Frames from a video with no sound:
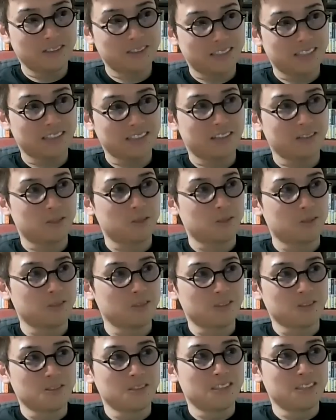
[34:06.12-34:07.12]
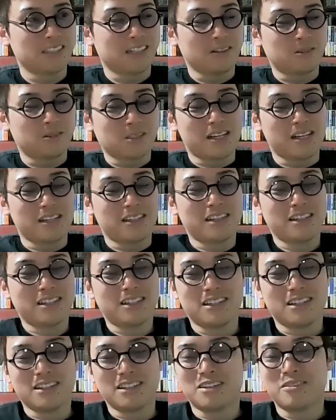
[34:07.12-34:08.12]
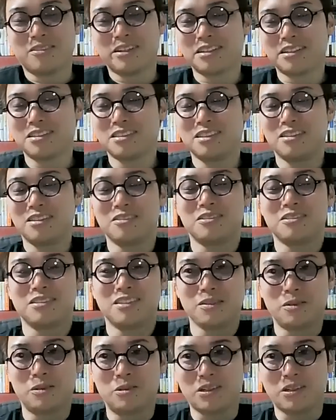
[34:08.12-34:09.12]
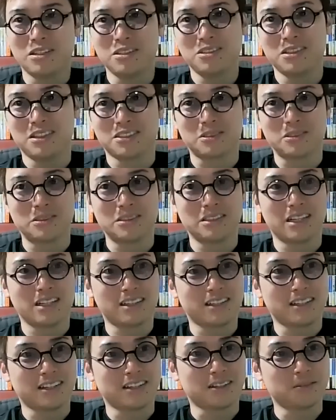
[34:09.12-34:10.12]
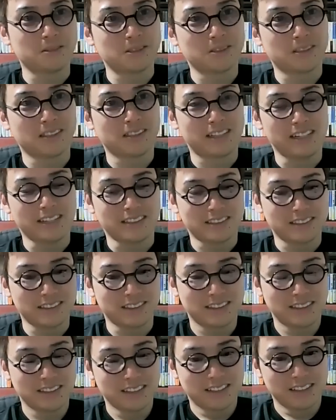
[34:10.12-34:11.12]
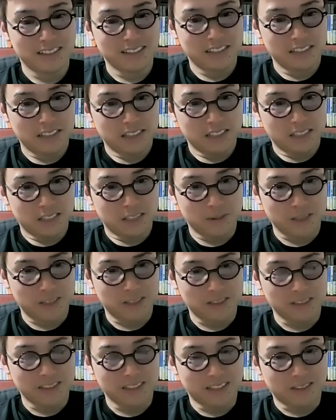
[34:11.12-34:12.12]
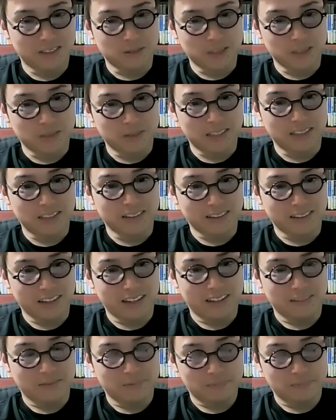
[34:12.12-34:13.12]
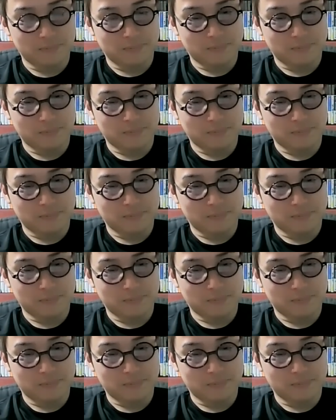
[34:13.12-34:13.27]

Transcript: はどっちかっていうと当事者で答えていた側なんですけど、でも他の人がそういうのやってたら僕は好きだし、面白いなと思いますけどね。